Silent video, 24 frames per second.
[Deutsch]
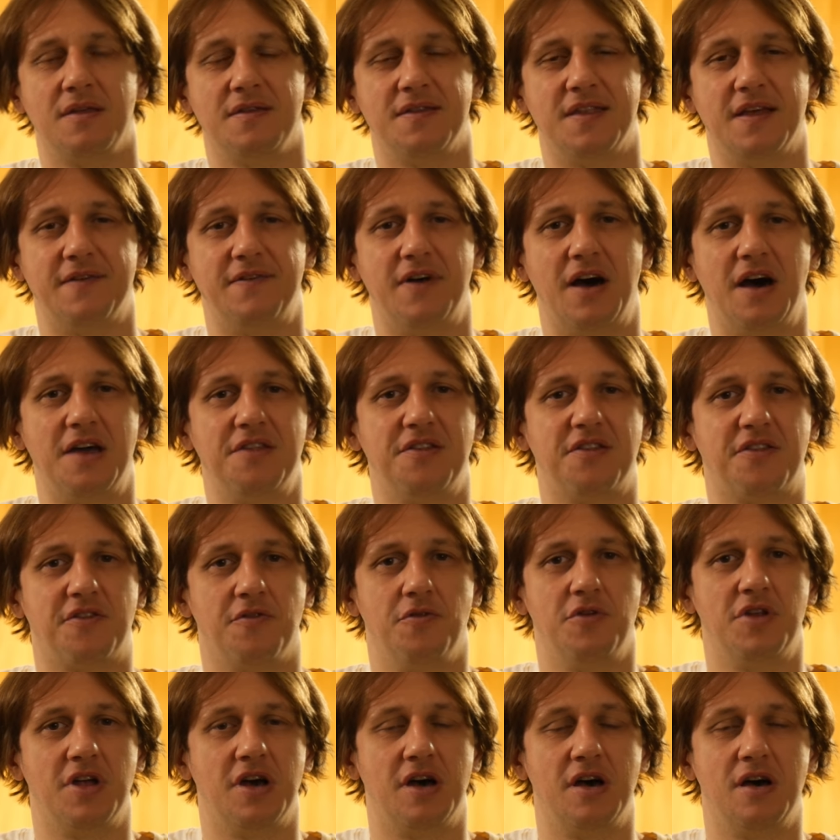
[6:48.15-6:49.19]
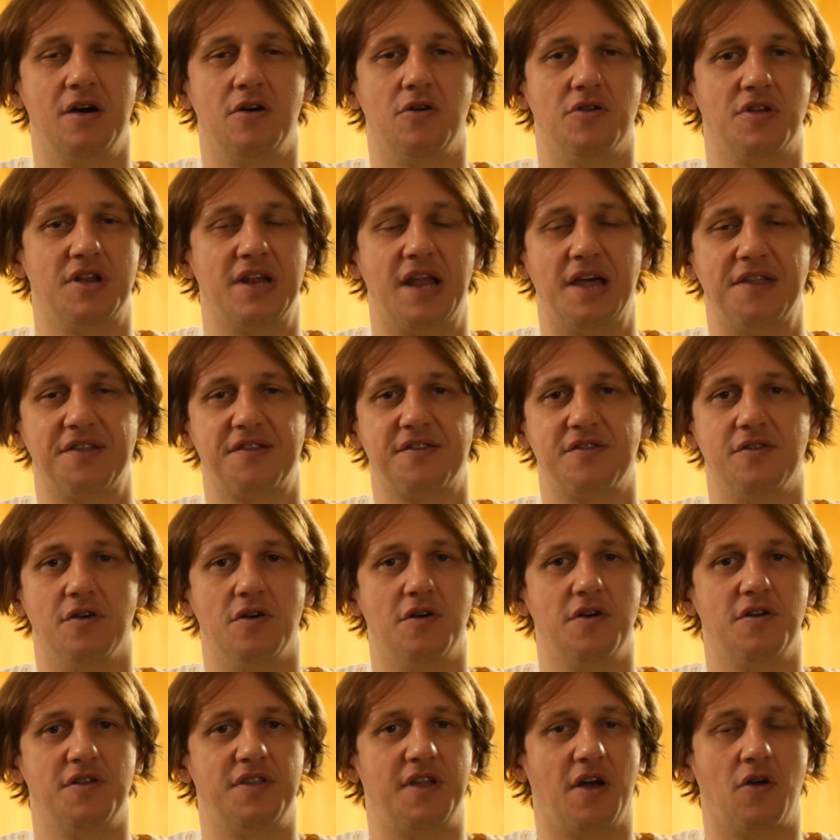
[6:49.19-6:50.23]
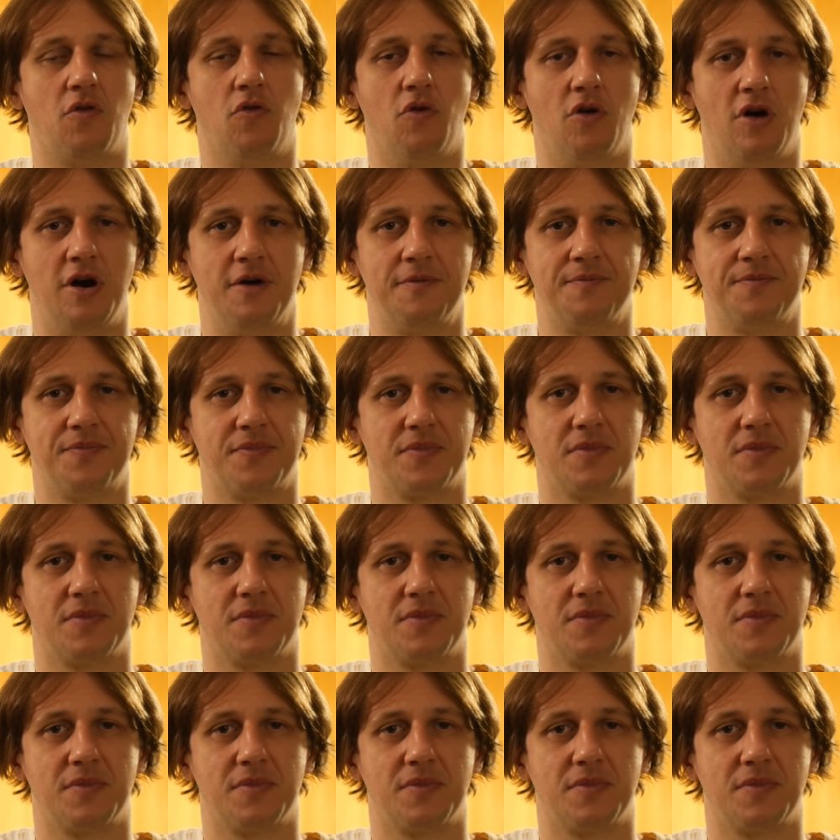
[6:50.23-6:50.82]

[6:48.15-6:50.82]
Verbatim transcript: Da waren Söder und Lanz noch d'accord.